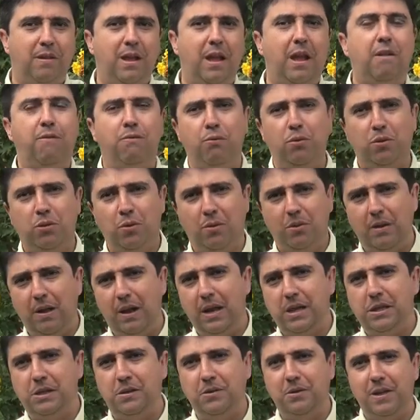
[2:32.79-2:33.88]
El futuro de
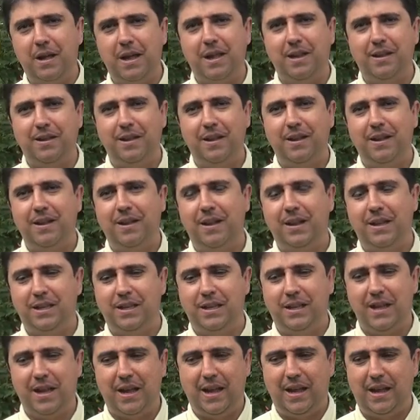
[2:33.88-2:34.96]
la ciudad
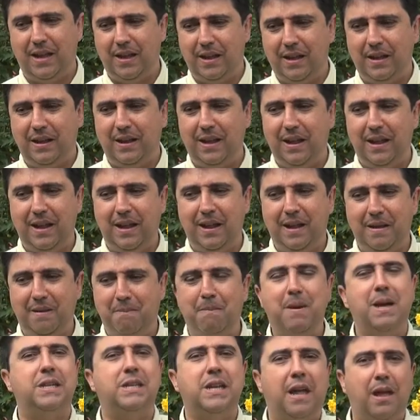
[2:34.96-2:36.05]
está eh,
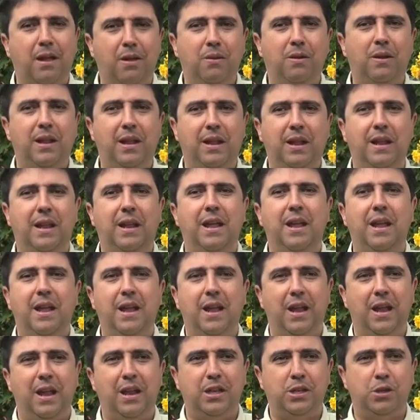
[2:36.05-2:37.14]
basado en
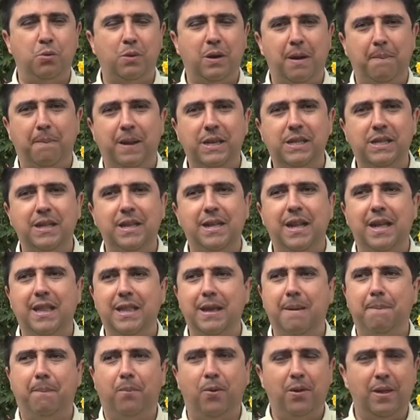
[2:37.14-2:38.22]
su capacidad
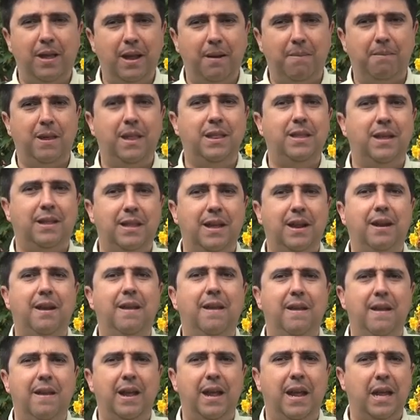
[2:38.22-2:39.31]
de poder mantener
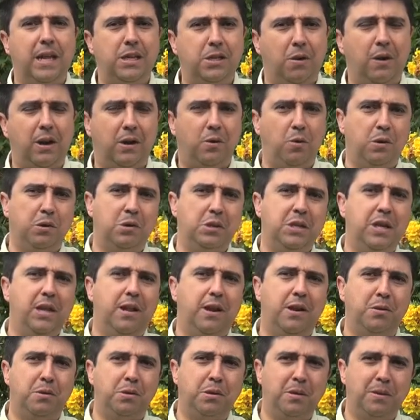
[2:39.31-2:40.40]
esos recursos
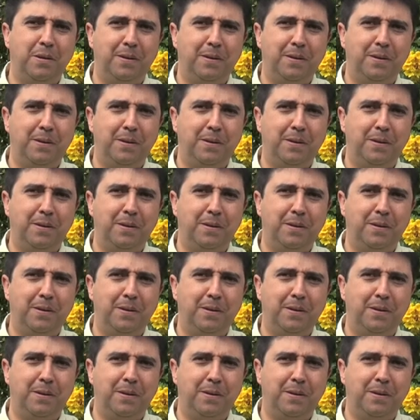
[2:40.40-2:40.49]
hídricos.